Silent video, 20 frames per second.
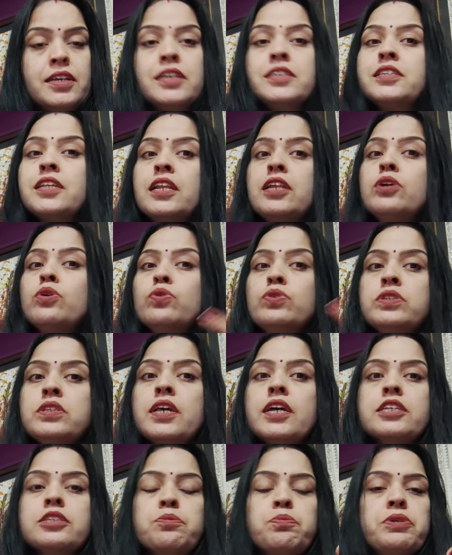इसलिए उस
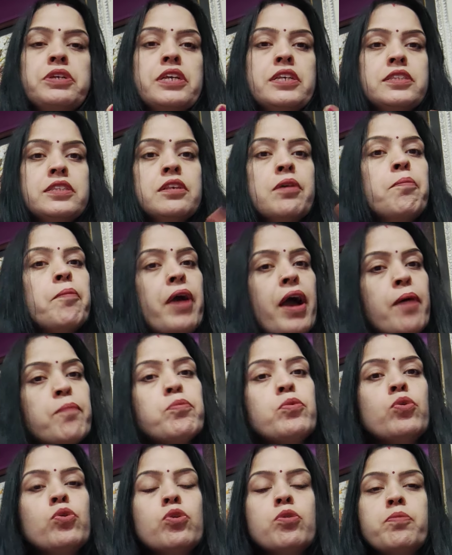एक्सपीरियंस से मैं आप
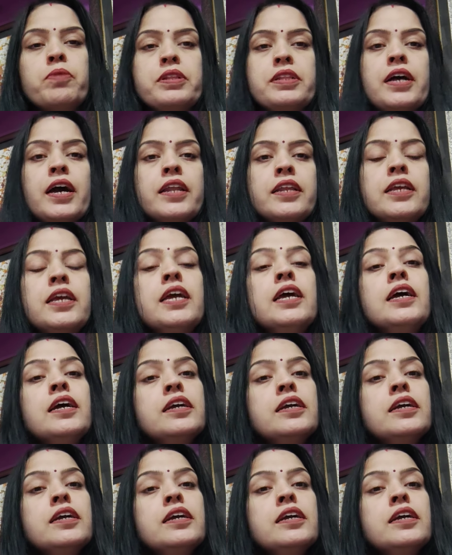लोगों को बता रही